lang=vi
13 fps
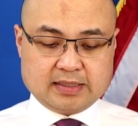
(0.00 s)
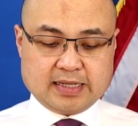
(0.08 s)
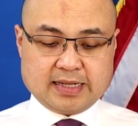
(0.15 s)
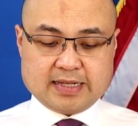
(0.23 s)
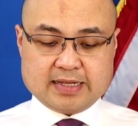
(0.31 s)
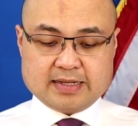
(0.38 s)

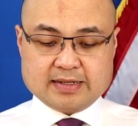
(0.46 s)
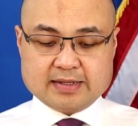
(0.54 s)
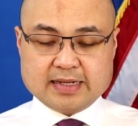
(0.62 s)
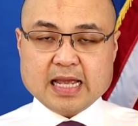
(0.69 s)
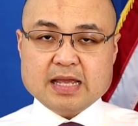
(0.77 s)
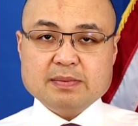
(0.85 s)
thì
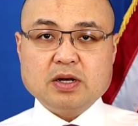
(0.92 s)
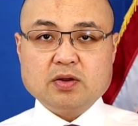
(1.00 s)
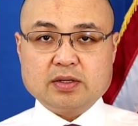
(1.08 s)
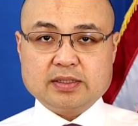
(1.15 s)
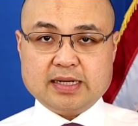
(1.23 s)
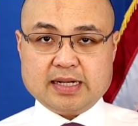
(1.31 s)
khi mà
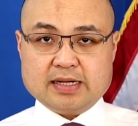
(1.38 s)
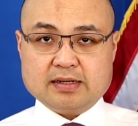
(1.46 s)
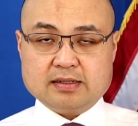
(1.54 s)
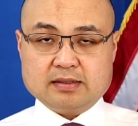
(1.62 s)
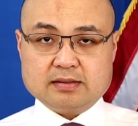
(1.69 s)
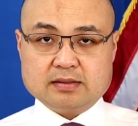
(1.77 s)
luật
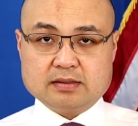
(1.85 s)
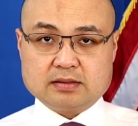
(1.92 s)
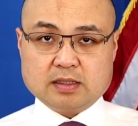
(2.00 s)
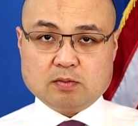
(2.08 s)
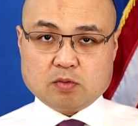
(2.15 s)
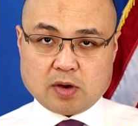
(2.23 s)
này
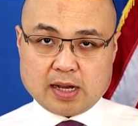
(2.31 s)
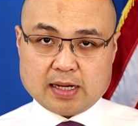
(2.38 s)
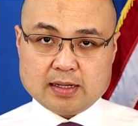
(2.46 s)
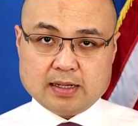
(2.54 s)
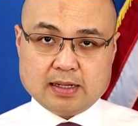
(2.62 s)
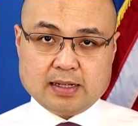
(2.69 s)
được thông
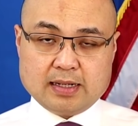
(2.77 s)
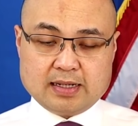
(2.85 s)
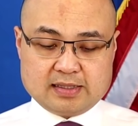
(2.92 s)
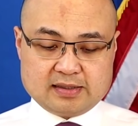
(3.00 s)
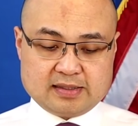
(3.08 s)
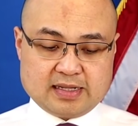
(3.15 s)
qua
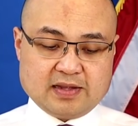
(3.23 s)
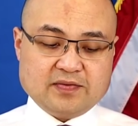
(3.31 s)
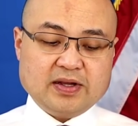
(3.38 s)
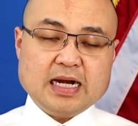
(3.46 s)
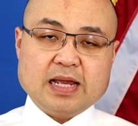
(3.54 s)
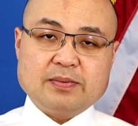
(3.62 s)
thì cái
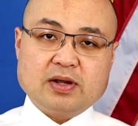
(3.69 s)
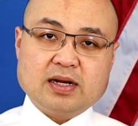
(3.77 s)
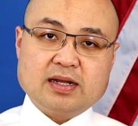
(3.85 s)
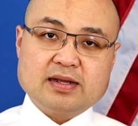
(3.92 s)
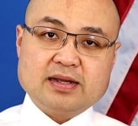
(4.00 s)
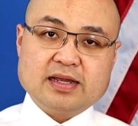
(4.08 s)
vấn đề
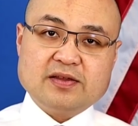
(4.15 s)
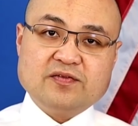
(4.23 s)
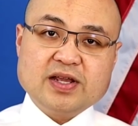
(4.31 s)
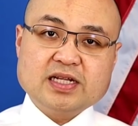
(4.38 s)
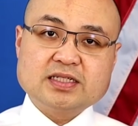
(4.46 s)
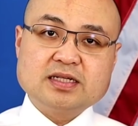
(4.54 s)
gọi là
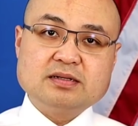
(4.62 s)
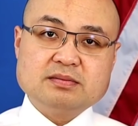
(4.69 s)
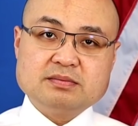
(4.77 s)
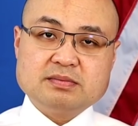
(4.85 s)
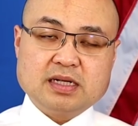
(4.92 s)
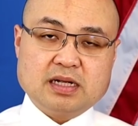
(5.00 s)

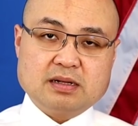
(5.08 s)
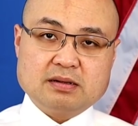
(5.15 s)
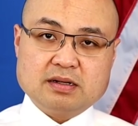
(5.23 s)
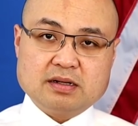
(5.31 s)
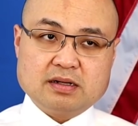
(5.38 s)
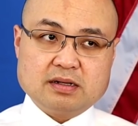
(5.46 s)
eviction
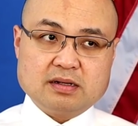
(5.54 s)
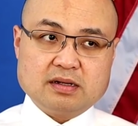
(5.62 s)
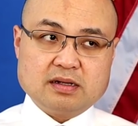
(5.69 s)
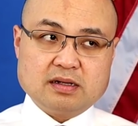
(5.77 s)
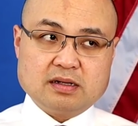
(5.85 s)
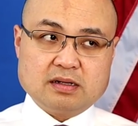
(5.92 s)
uh,
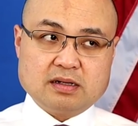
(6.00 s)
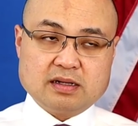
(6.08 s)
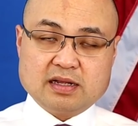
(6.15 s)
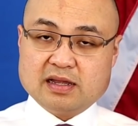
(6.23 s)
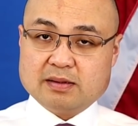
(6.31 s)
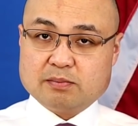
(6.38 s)

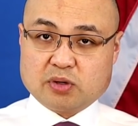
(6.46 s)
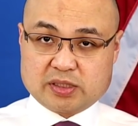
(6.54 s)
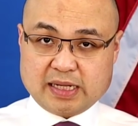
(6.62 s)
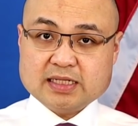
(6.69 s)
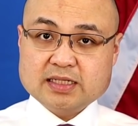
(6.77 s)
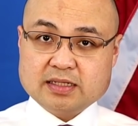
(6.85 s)

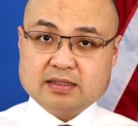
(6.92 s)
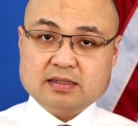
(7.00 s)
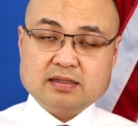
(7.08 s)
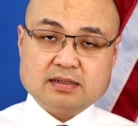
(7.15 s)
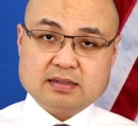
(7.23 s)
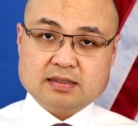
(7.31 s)
protection
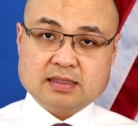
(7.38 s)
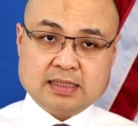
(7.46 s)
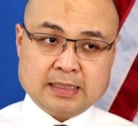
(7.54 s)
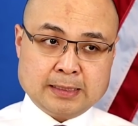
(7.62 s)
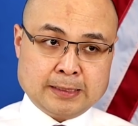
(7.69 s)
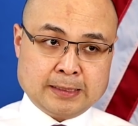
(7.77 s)
đó
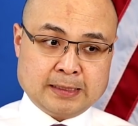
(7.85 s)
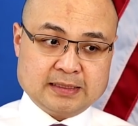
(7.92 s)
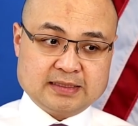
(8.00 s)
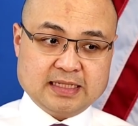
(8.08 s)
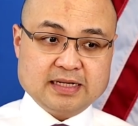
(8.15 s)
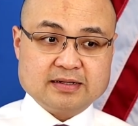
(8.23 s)

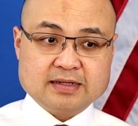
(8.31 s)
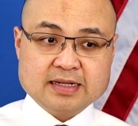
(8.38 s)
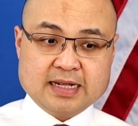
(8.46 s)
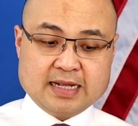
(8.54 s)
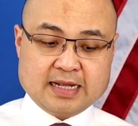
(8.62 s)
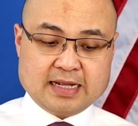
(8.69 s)
uh, sẽ được
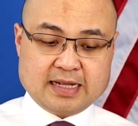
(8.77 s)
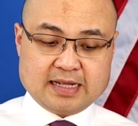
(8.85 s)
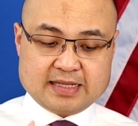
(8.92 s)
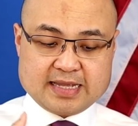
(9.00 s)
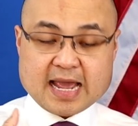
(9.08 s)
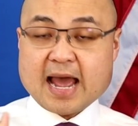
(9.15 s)

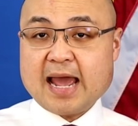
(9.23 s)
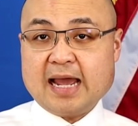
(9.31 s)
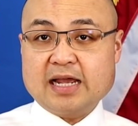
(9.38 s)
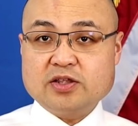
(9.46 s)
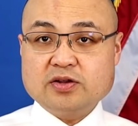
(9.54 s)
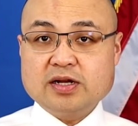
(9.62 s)
gia
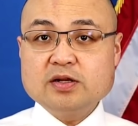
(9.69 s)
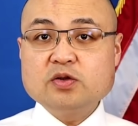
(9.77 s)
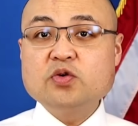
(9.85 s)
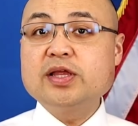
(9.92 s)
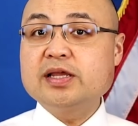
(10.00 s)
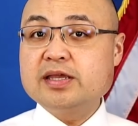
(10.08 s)
hạn cho
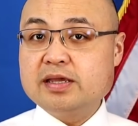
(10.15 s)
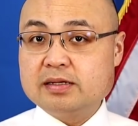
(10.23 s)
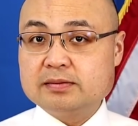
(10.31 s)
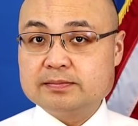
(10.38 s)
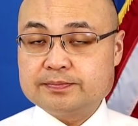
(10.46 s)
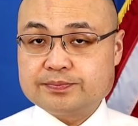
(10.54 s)
đến cuối tháng
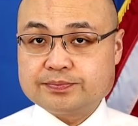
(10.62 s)
giêng